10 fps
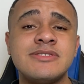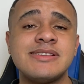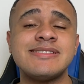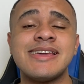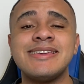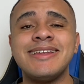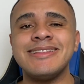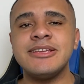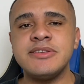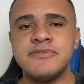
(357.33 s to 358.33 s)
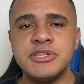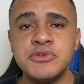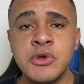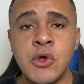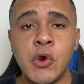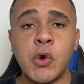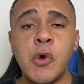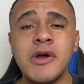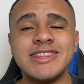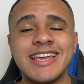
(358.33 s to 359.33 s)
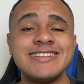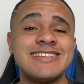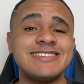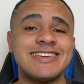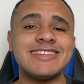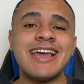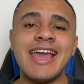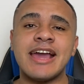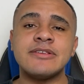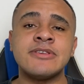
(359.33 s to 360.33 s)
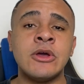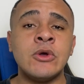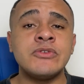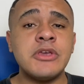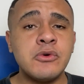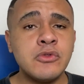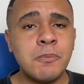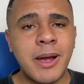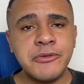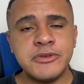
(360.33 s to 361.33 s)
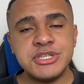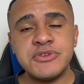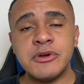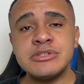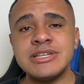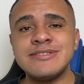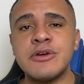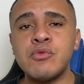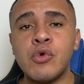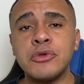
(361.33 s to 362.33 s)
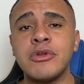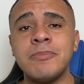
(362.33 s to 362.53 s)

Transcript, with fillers: vocês saírem desse vídeo com até 60 reais. Segundo passo, a gente vai utilizar um outro